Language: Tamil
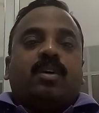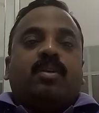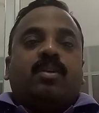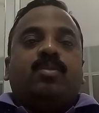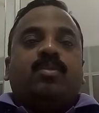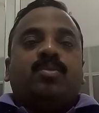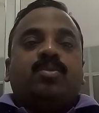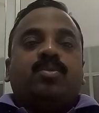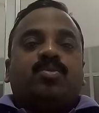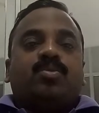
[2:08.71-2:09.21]

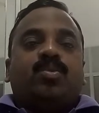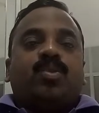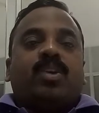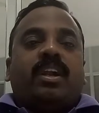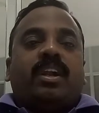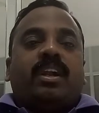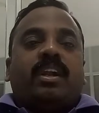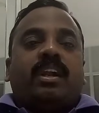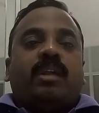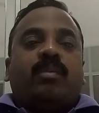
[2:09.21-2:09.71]
குரு
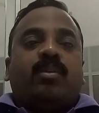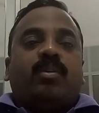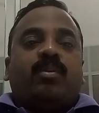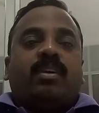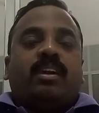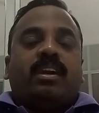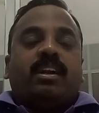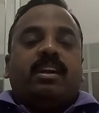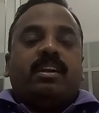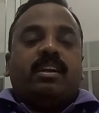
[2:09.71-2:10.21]
சூரியன் இணை
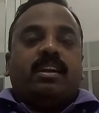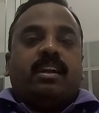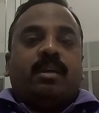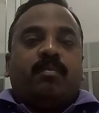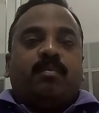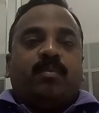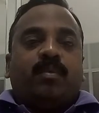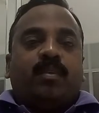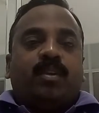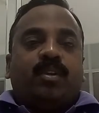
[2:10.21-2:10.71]
உள்ளவர்கள்
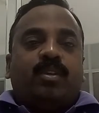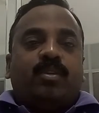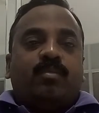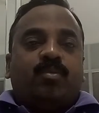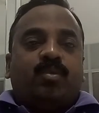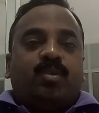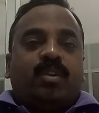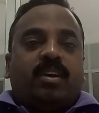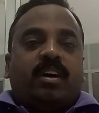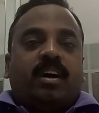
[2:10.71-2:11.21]

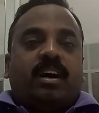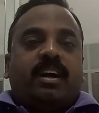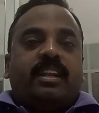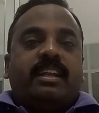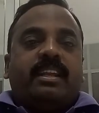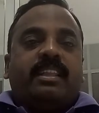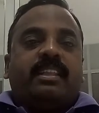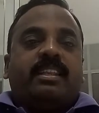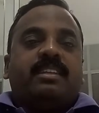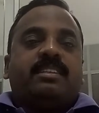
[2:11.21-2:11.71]
எப்பொழுதும் ஒரு
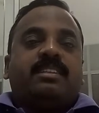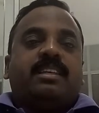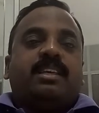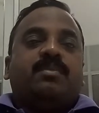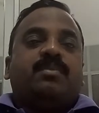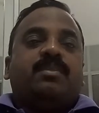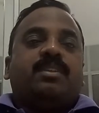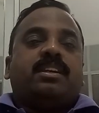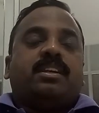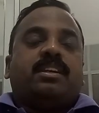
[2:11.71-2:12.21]
காரியத்தை
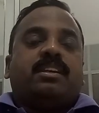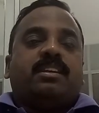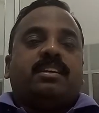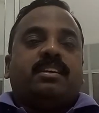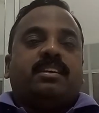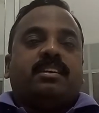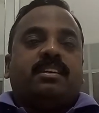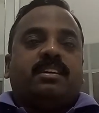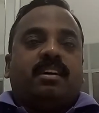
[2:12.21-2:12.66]
செய்வதற்கு